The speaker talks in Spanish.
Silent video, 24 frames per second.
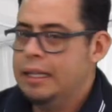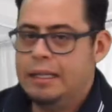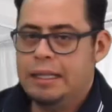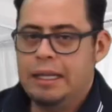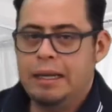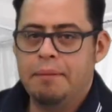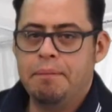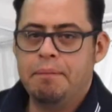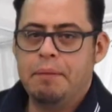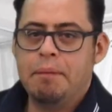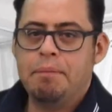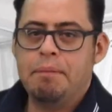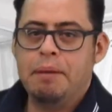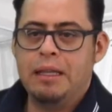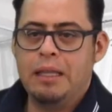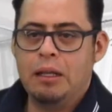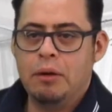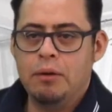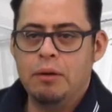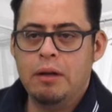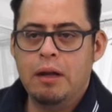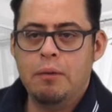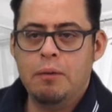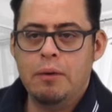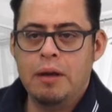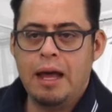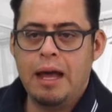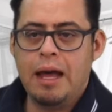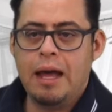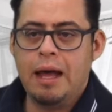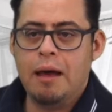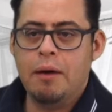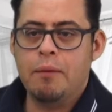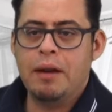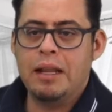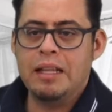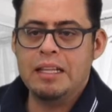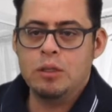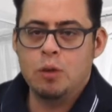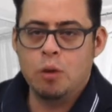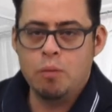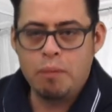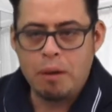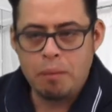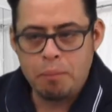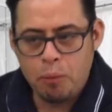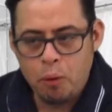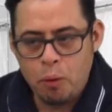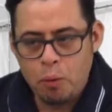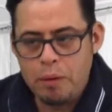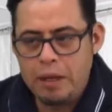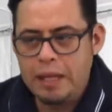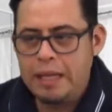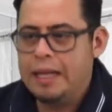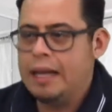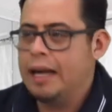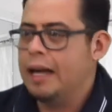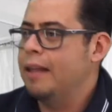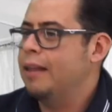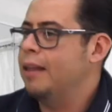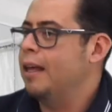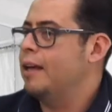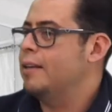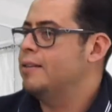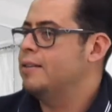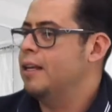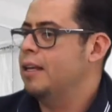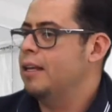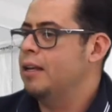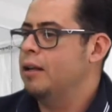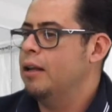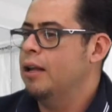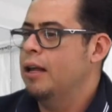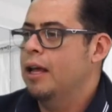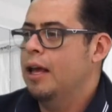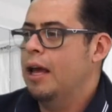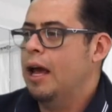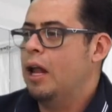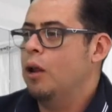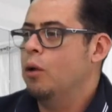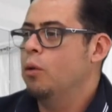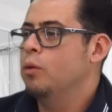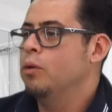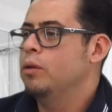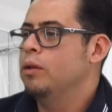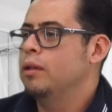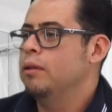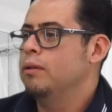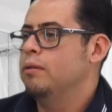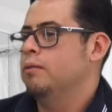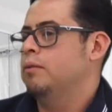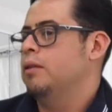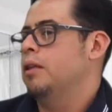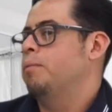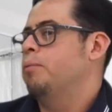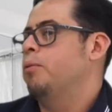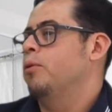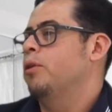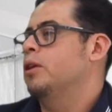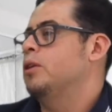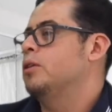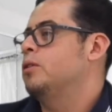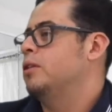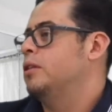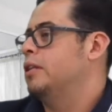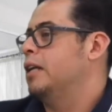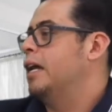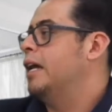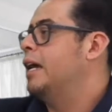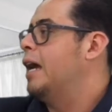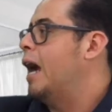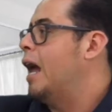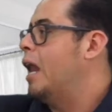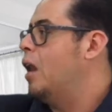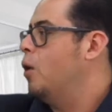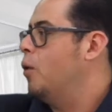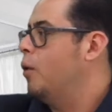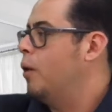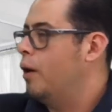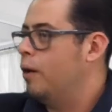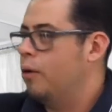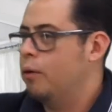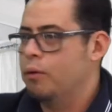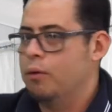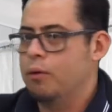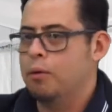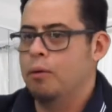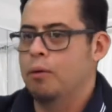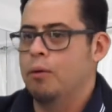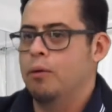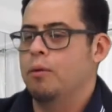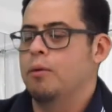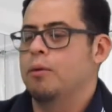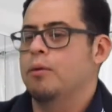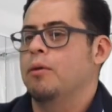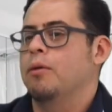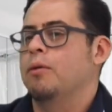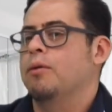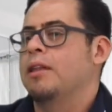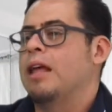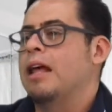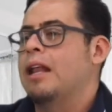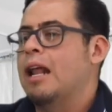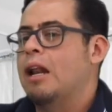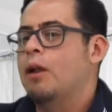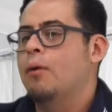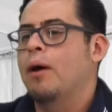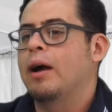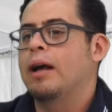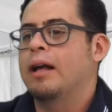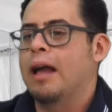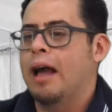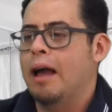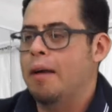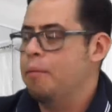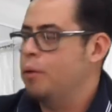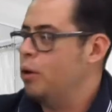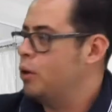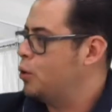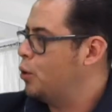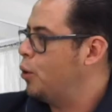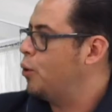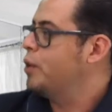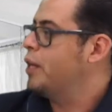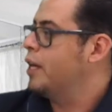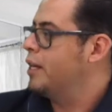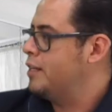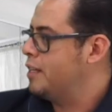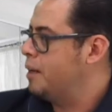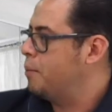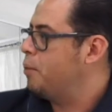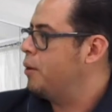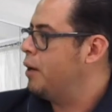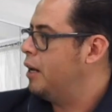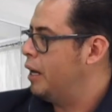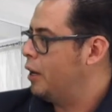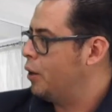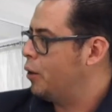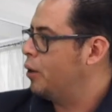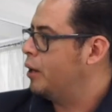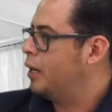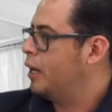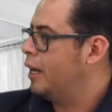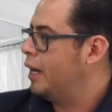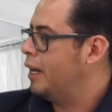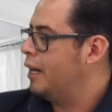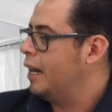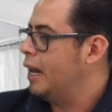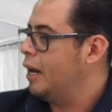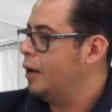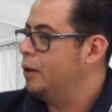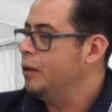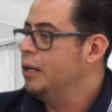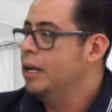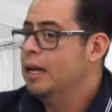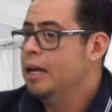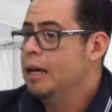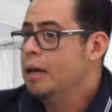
de, pedir una, disculpa pública, de hacer algún tipo de regalo o, dar algo a cambio a su audiencia por el error que generaron,